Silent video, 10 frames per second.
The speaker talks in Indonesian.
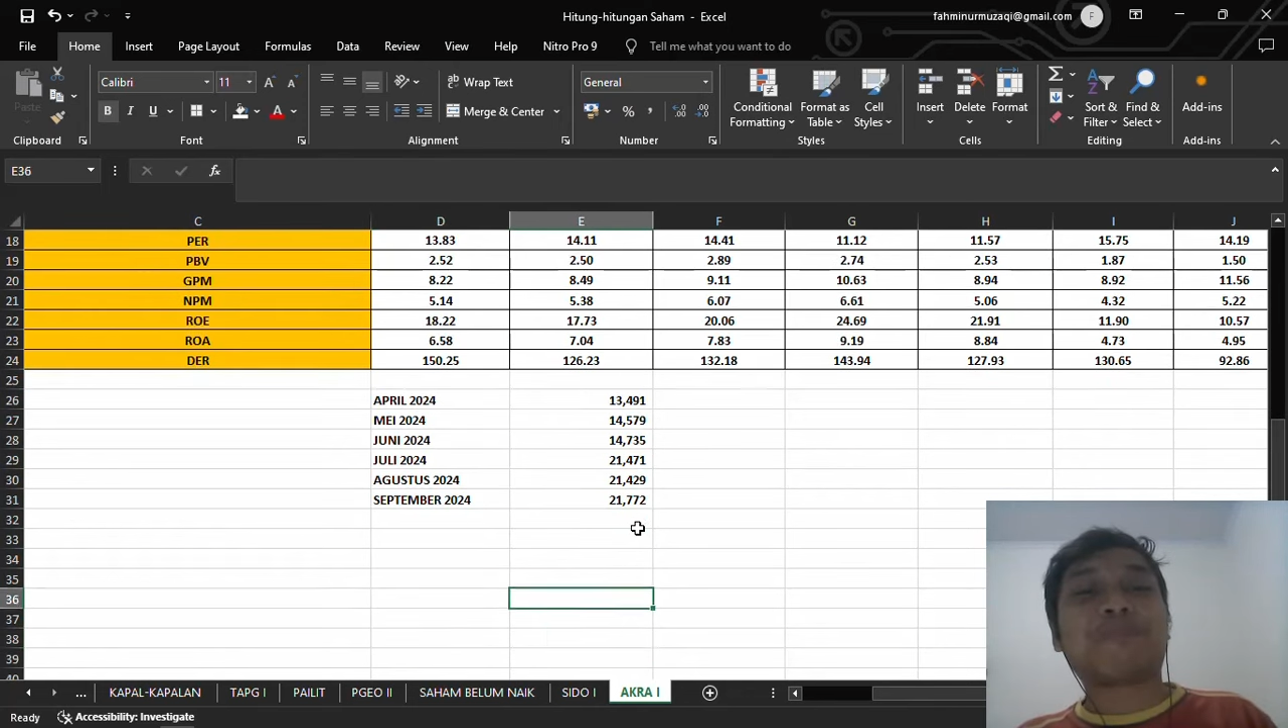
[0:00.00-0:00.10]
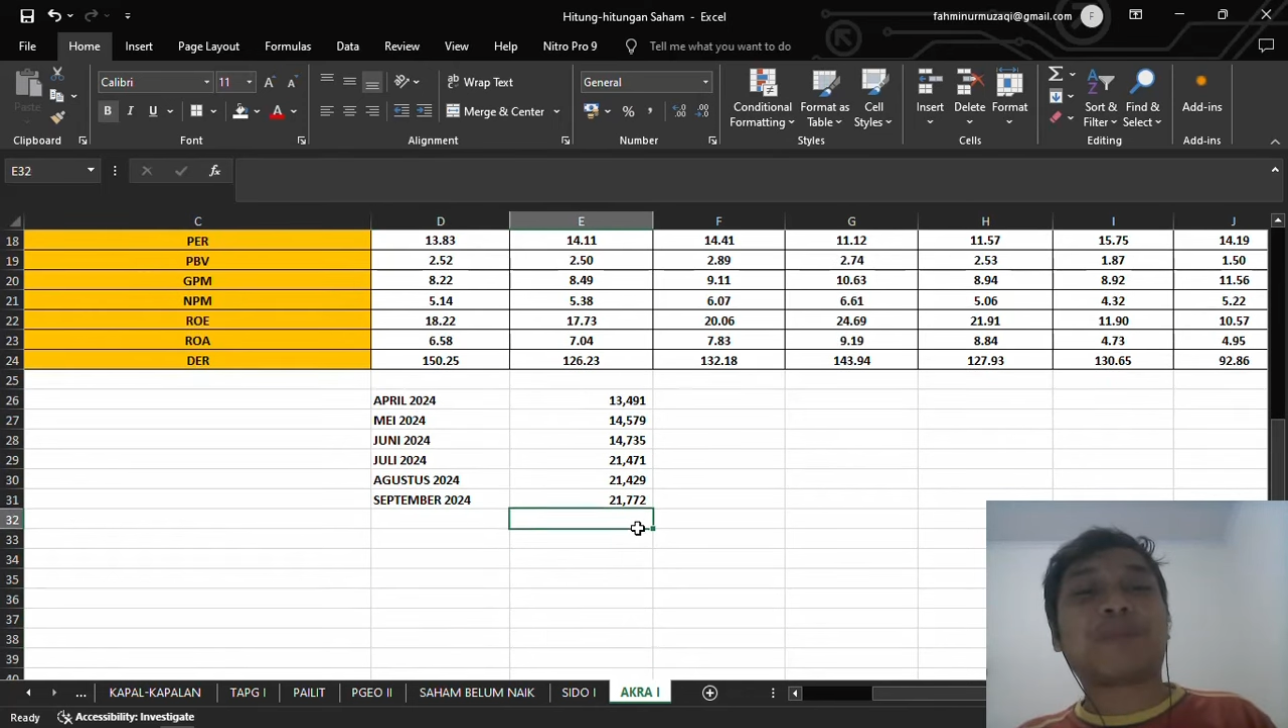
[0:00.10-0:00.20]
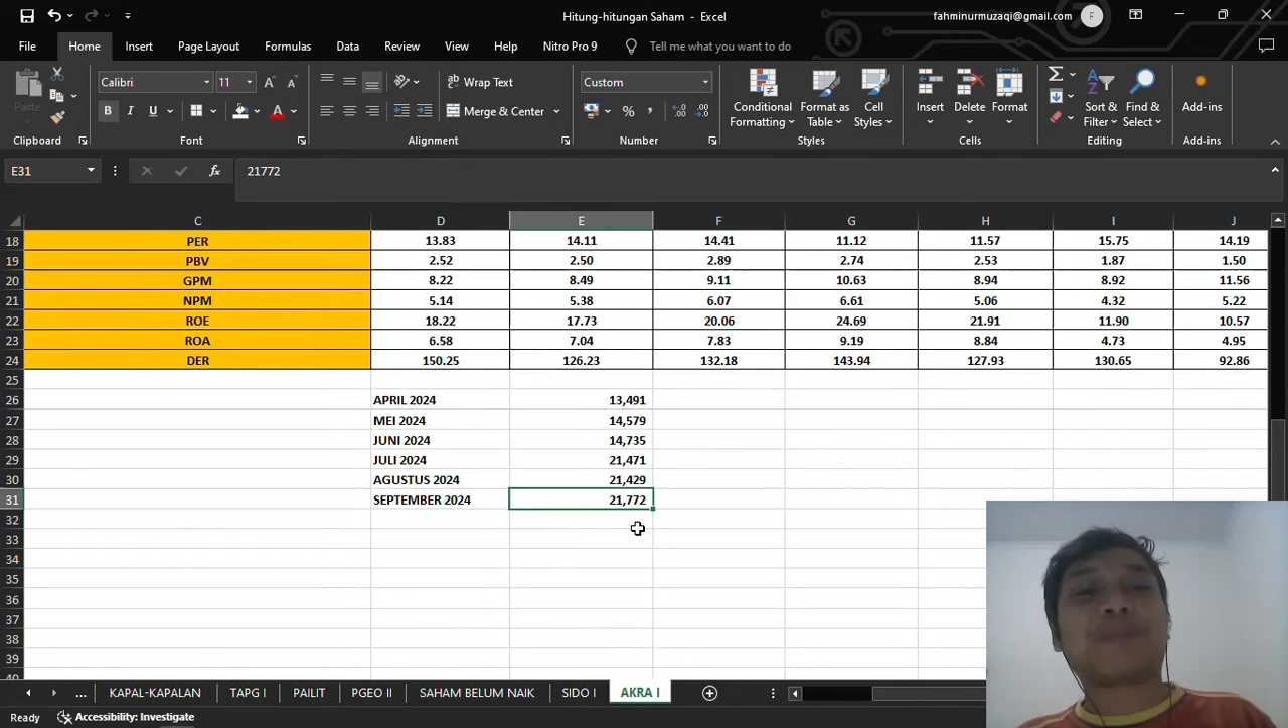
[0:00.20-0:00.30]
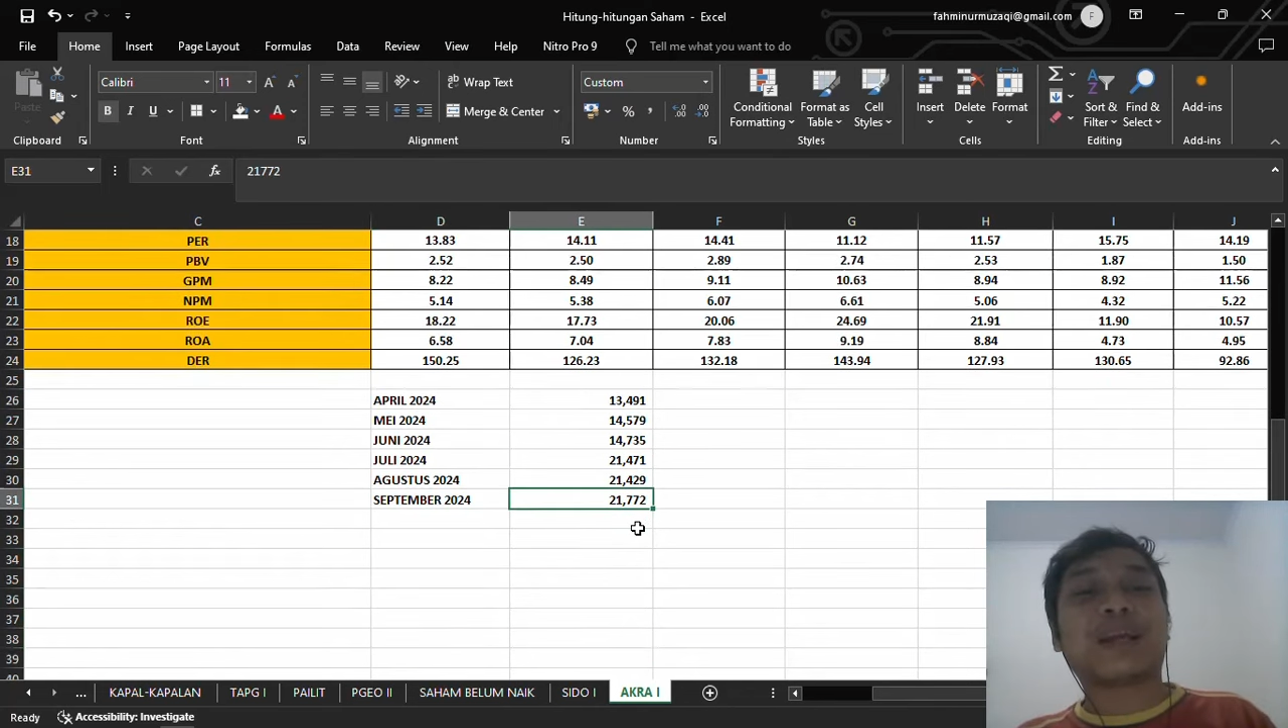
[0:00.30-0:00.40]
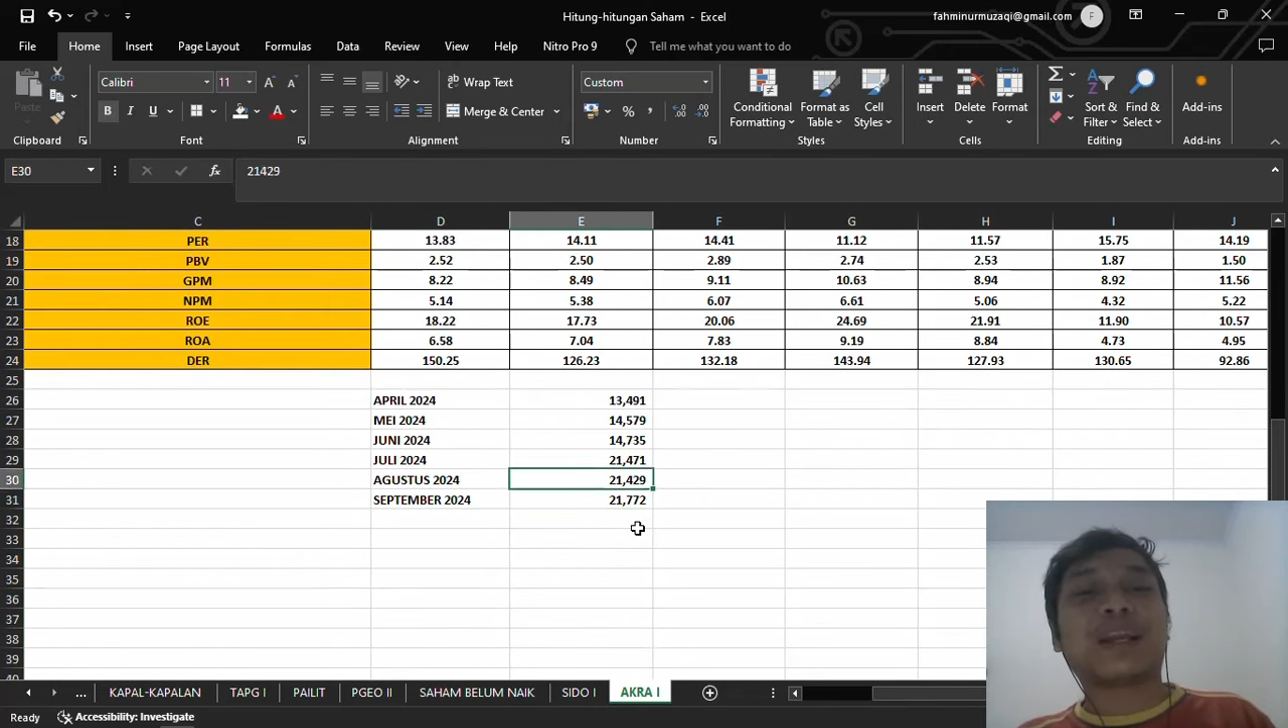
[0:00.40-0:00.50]

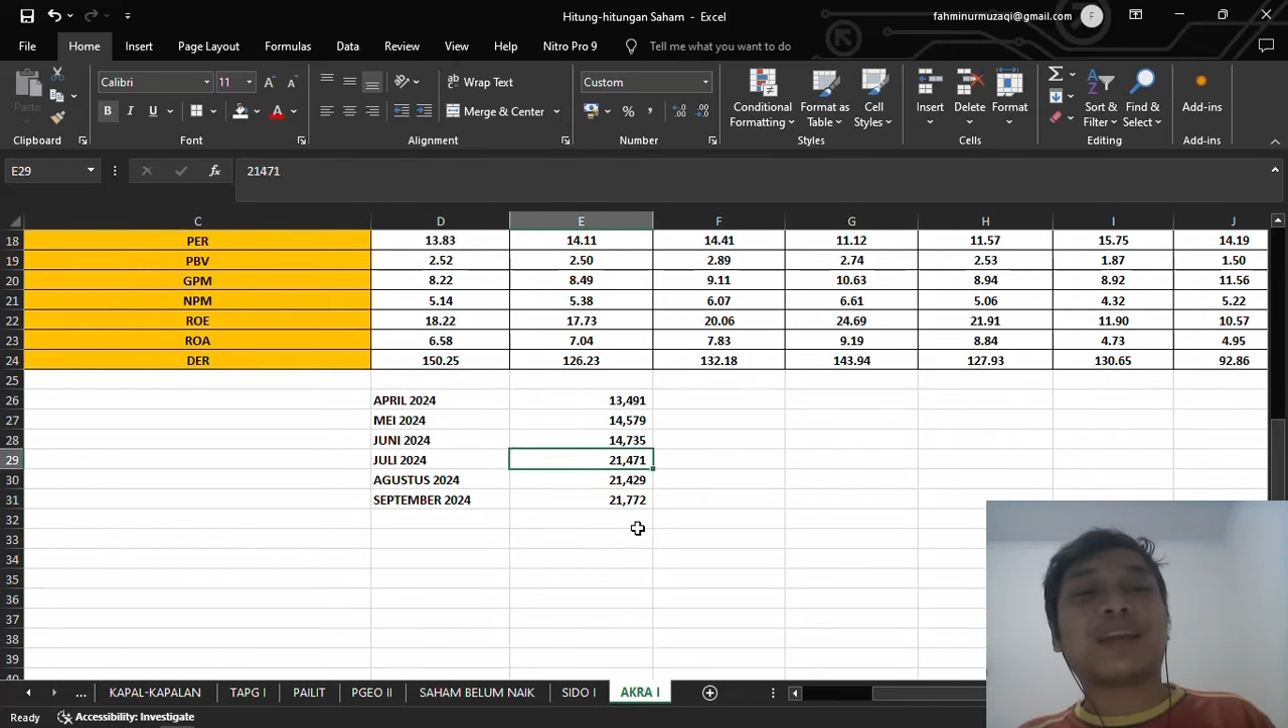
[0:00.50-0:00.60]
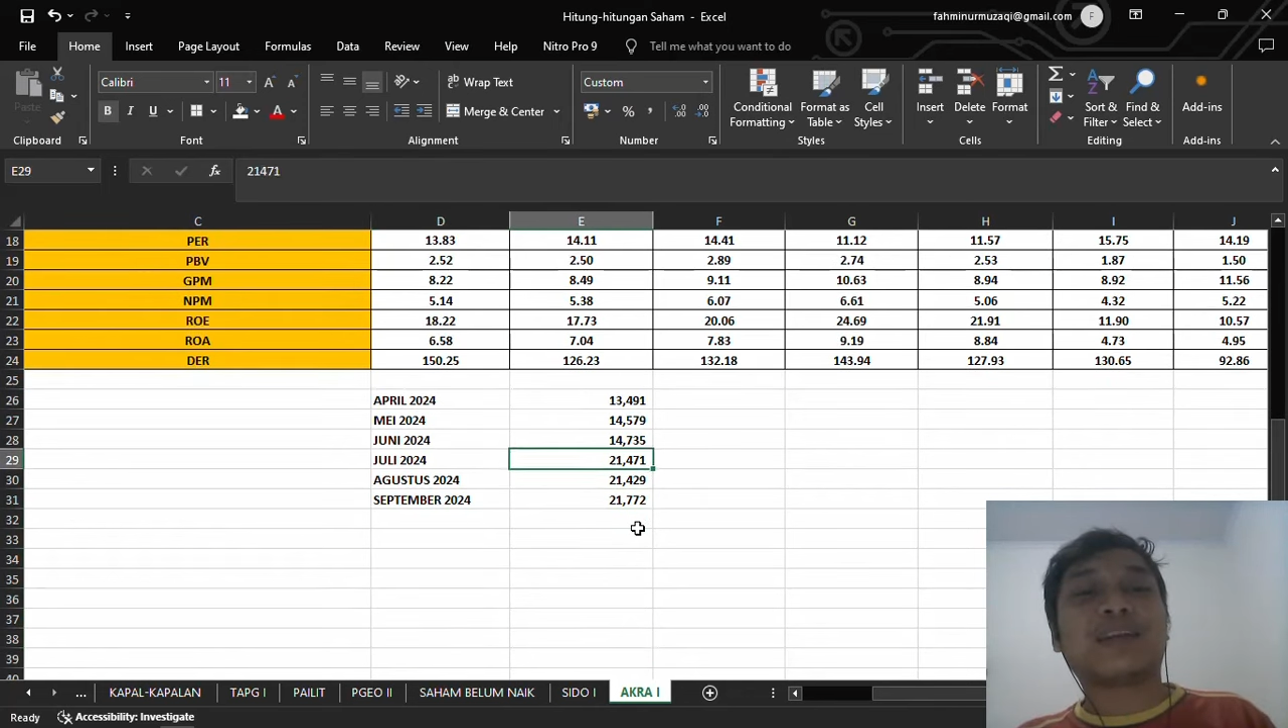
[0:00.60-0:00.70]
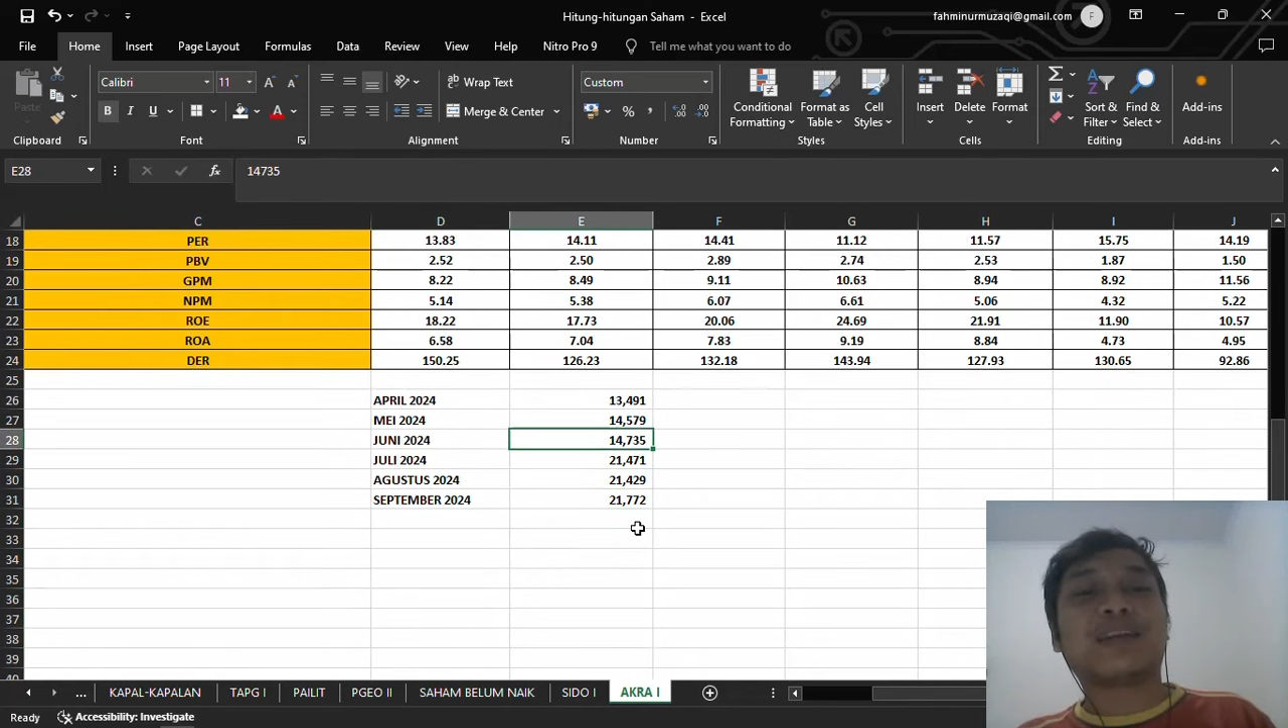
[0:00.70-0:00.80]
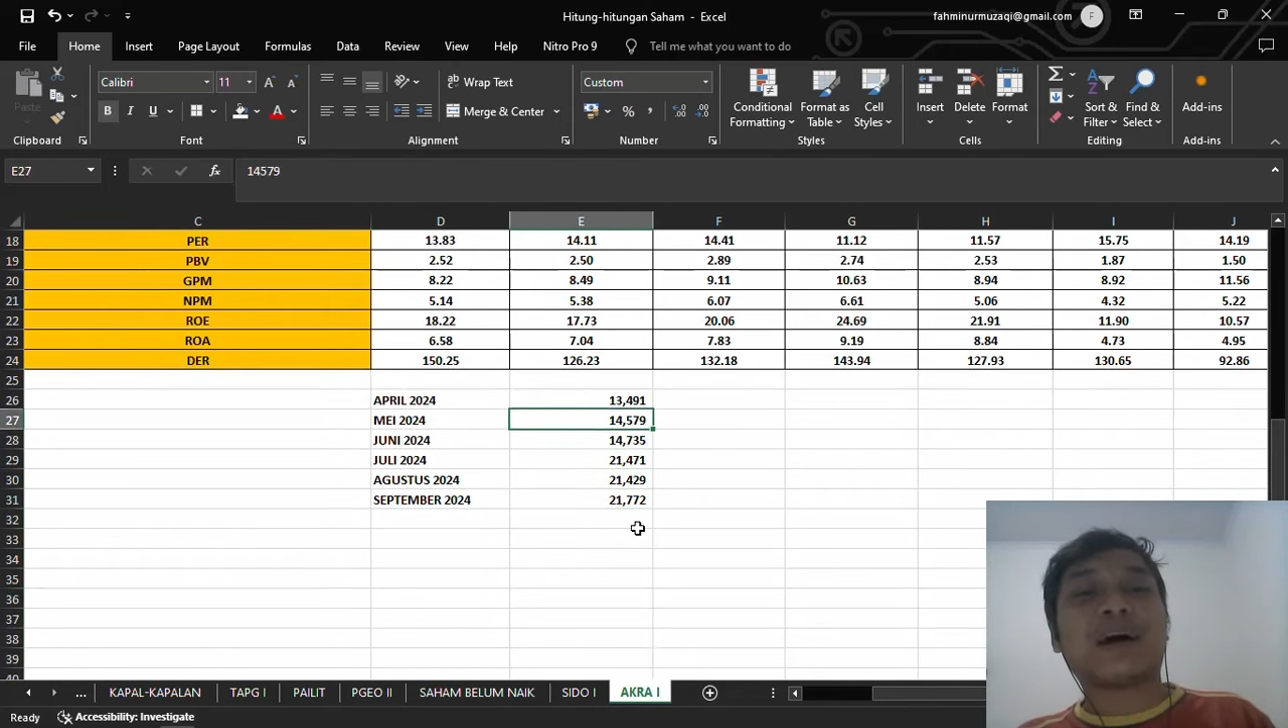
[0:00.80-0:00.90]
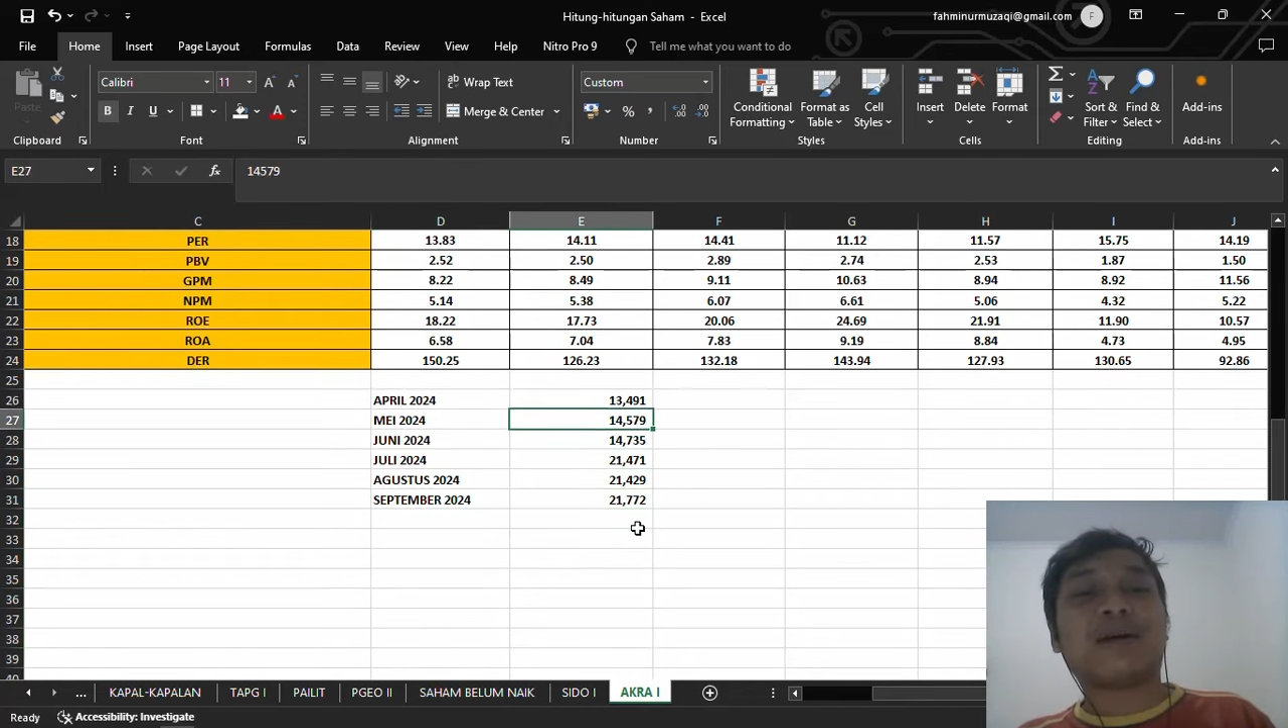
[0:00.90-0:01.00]

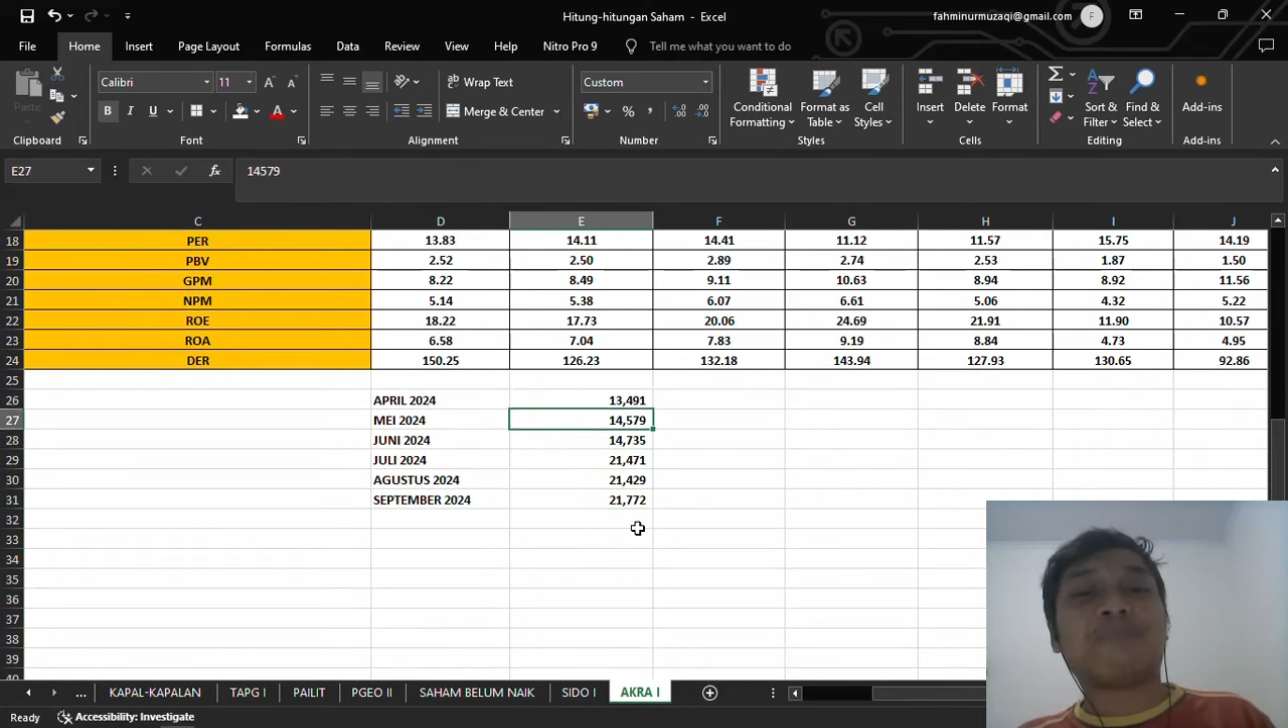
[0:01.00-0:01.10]
April,